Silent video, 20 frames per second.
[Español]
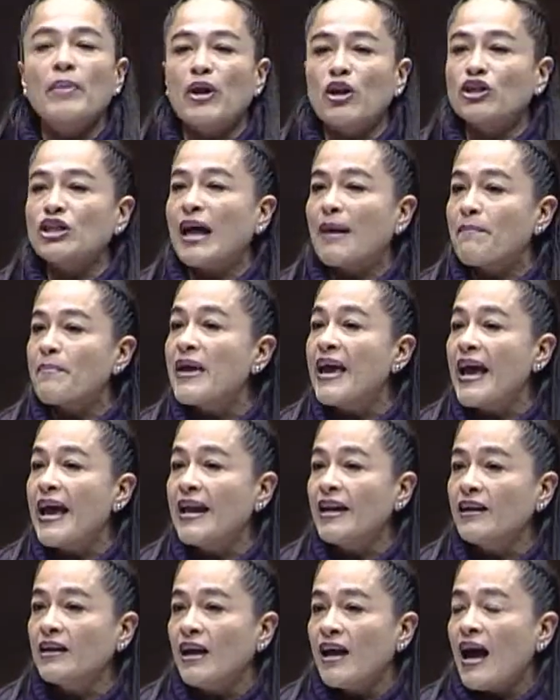pero
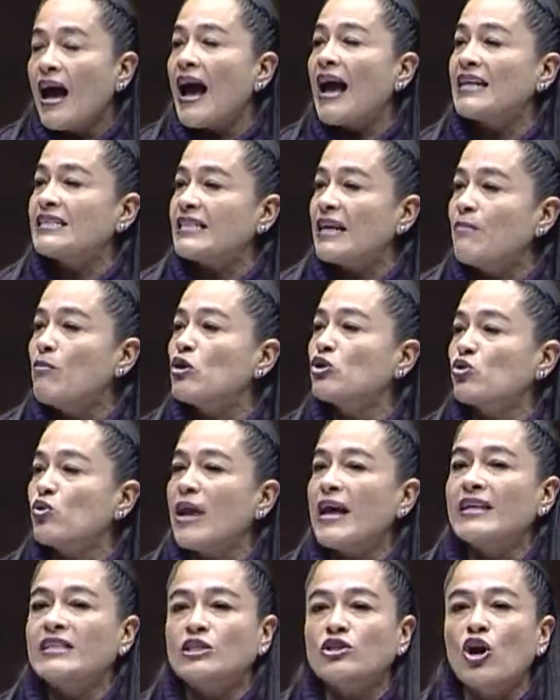también hacemos
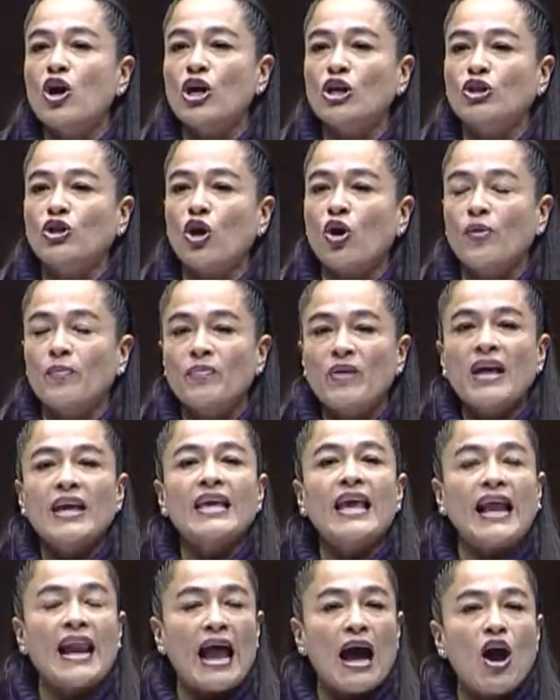un exhorto
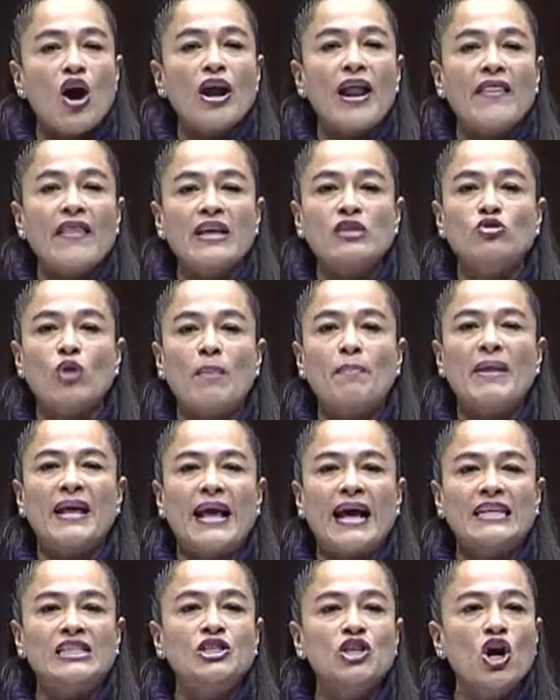que a la hora de su
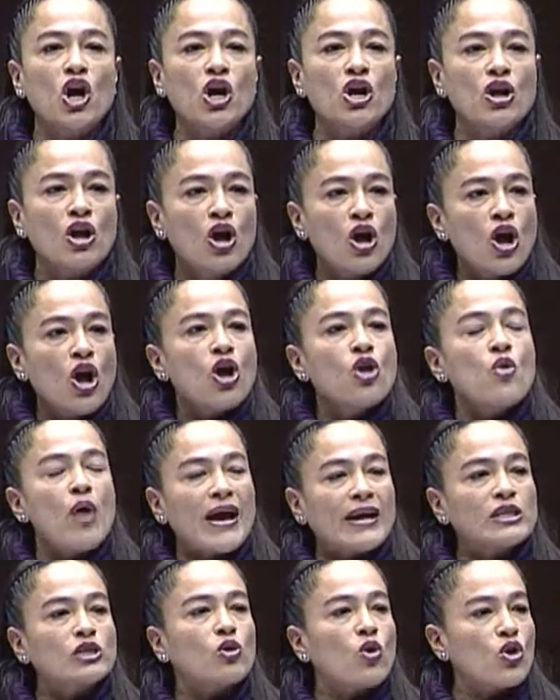aplicación
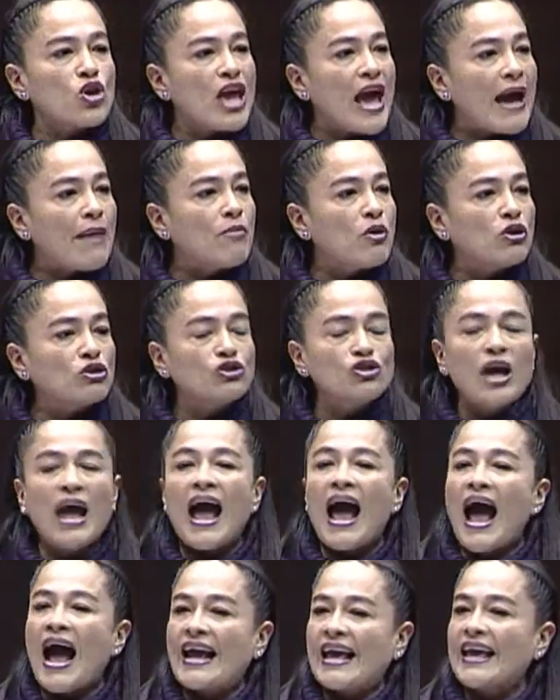no excluyamos
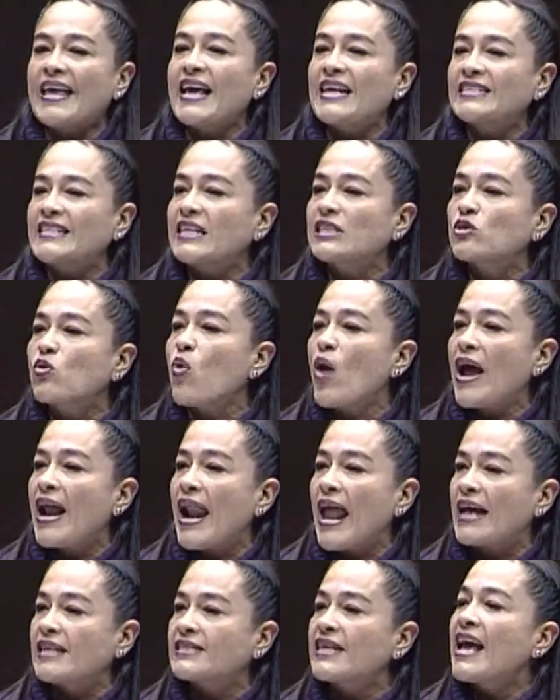aquellas
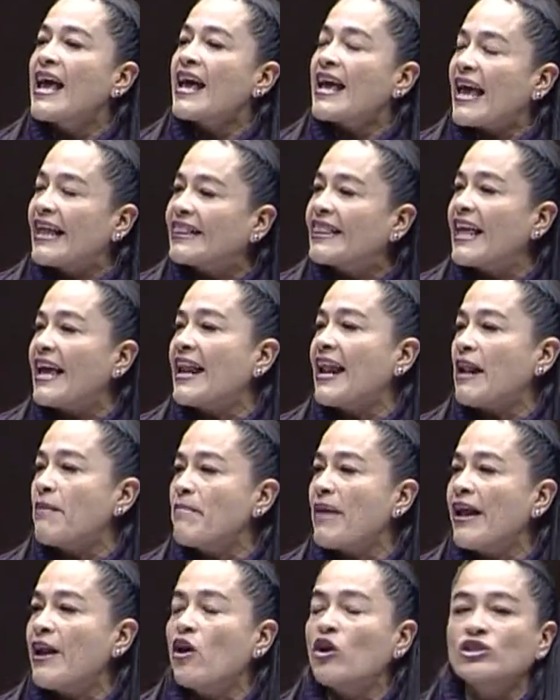escuelas que
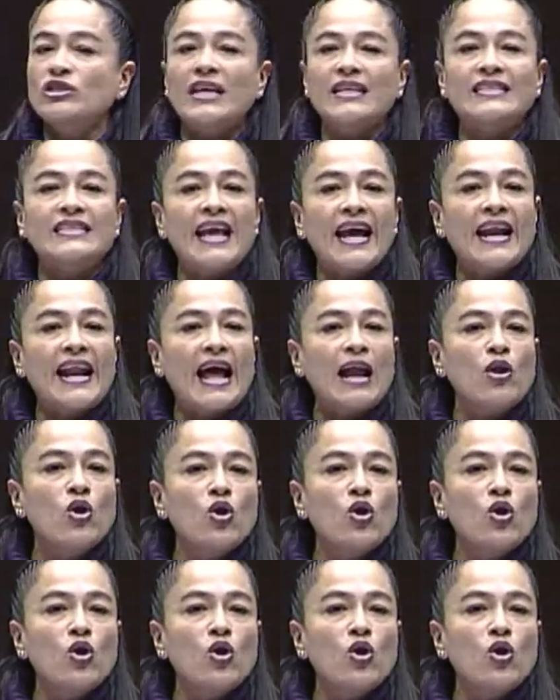tienen menos de 100